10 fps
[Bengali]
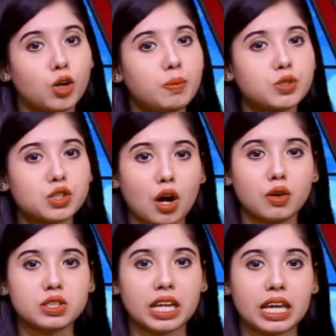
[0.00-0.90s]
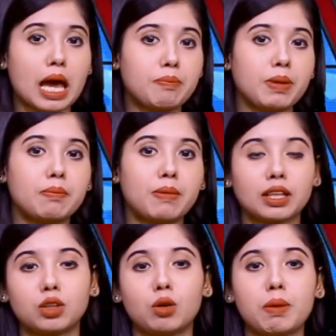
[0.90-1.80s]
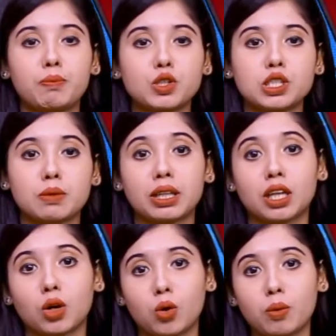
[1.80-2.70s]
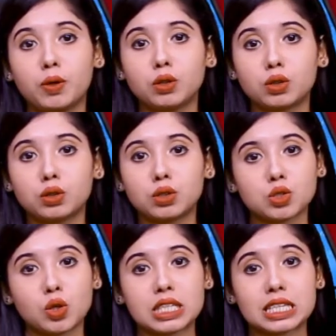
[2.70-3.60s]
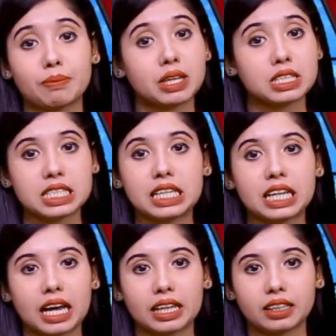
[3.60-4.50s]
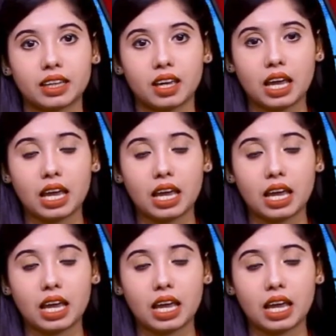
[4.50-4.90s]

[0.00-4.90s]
খুব সহজে এই অ্যাপের মাধ্যমে পশ্চিমাদের গোপন তথ্য চলে যাবে চীনের হাতে